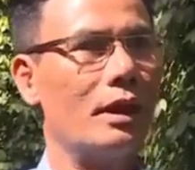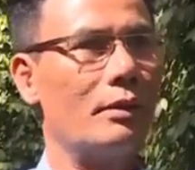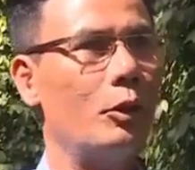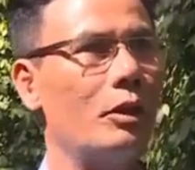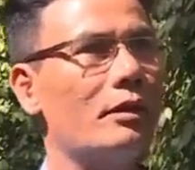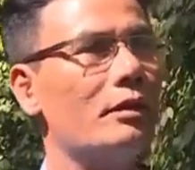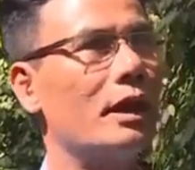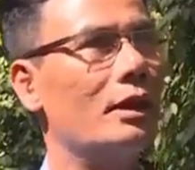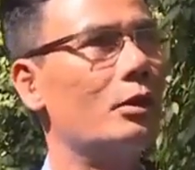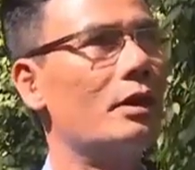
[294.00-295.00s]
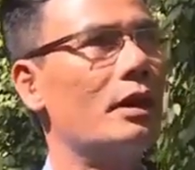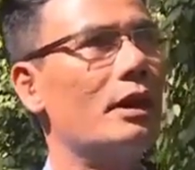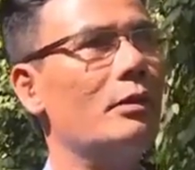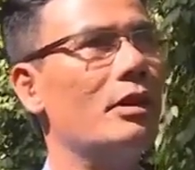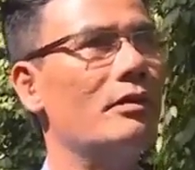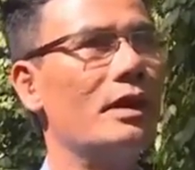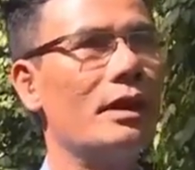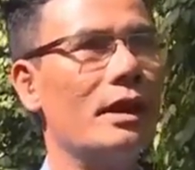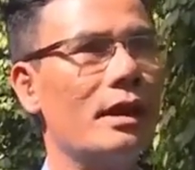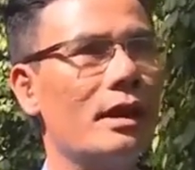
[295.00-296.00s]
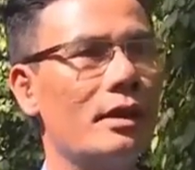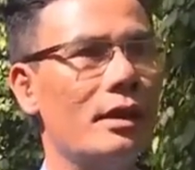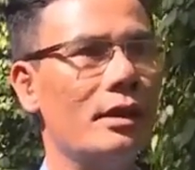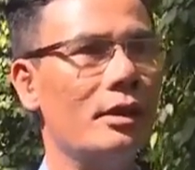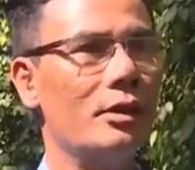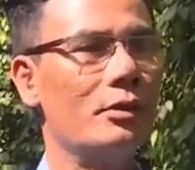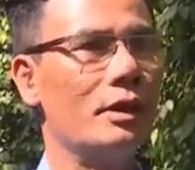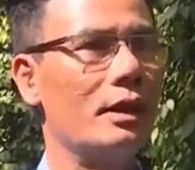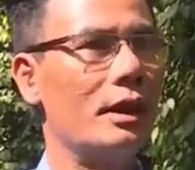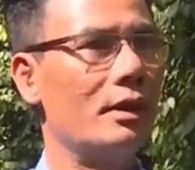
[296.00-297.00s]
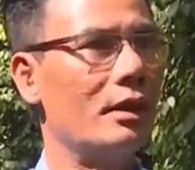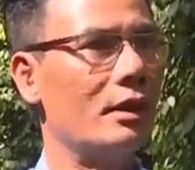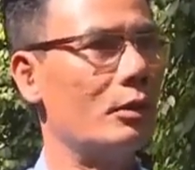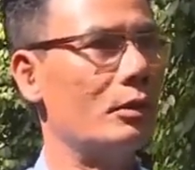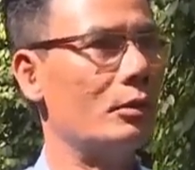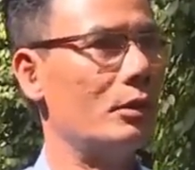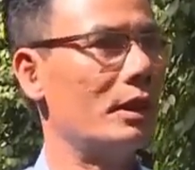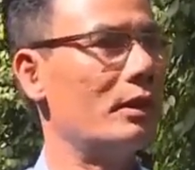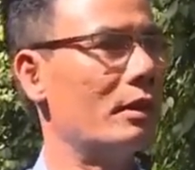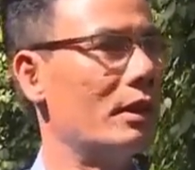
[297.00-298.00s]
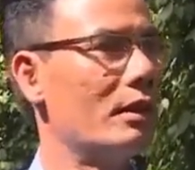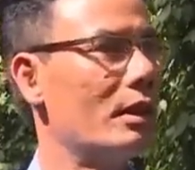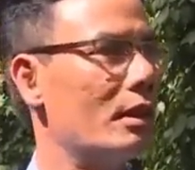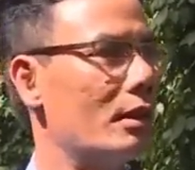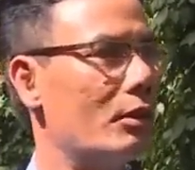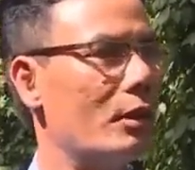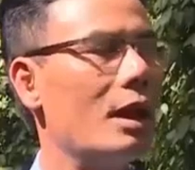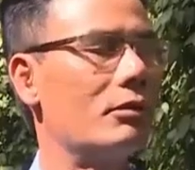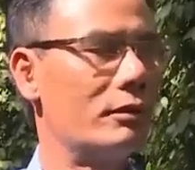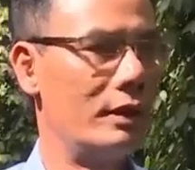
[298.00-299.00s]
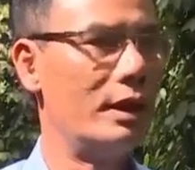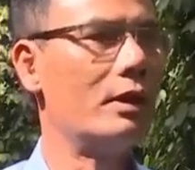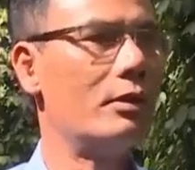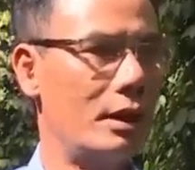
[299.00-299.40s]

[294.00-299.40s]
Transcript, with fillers: Ở Gia Lai, huyện Chư Sê là thủ phủ trồng cây hồ tiêu của cả Tây Nguyên với diện tích gần 3.000